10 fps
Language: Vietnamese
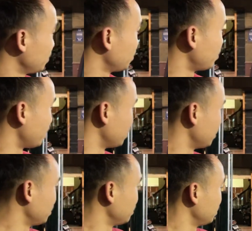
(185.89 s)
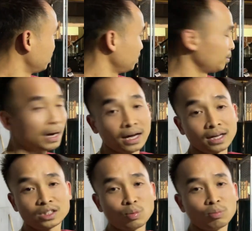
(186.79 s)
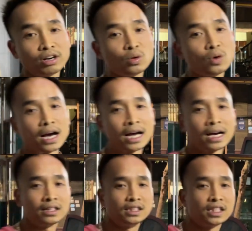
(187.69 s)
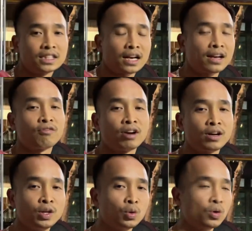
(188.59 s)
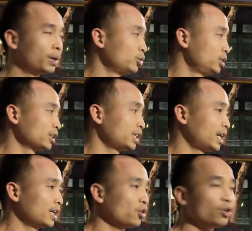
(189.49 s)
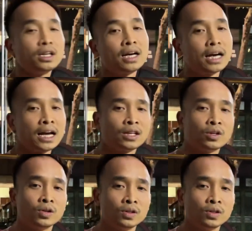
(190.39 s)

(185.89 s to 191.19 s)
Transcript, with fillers: gọi là mà trong phân khúc hạng A thì chắc chắn là Padiu là một chiếc xe là ngon nhất hạng A rồi